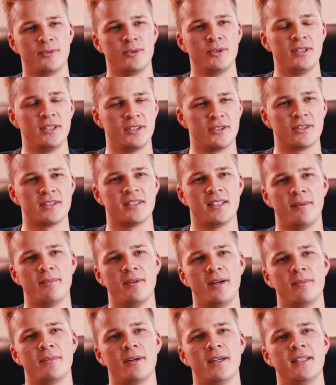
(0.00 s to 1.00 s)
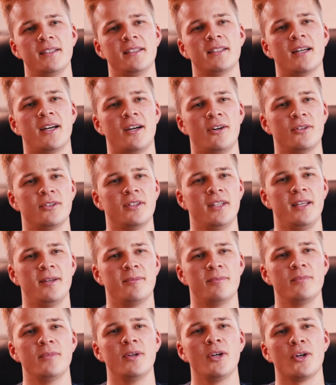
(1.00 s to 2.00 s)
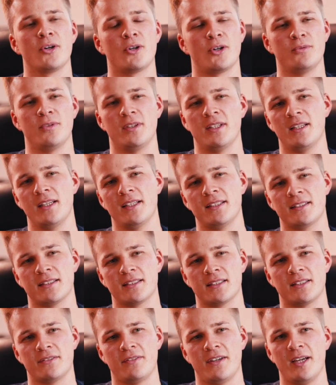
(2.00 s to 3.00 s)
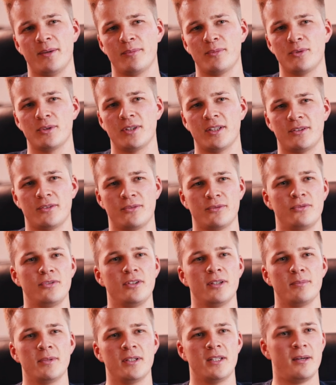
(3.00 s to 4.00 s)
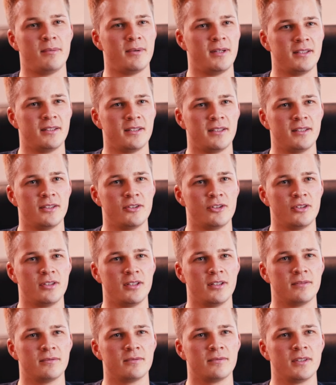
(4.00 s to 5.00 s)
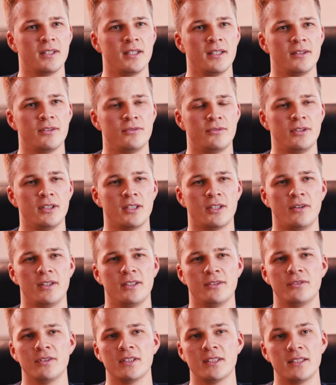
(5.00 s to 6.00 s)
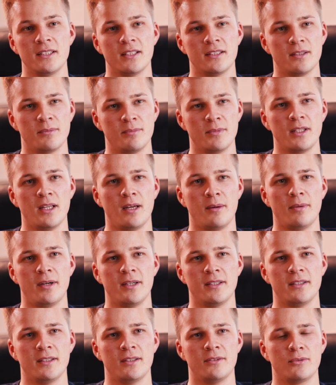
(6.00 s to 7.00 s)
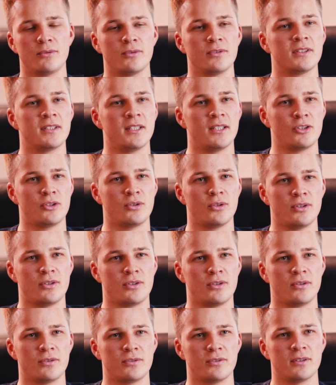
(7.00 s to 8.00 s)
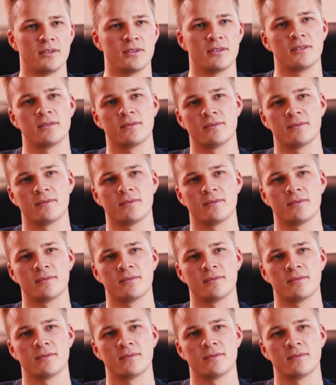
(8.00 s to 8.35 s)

Durch die Zusammenarbeit der AM konnten wir in den letzten zwei Monaten vier Mitarbeiter einstellen. Vier qualifizierte Mitarbeiter, wo wir sehr stolz drauf sind.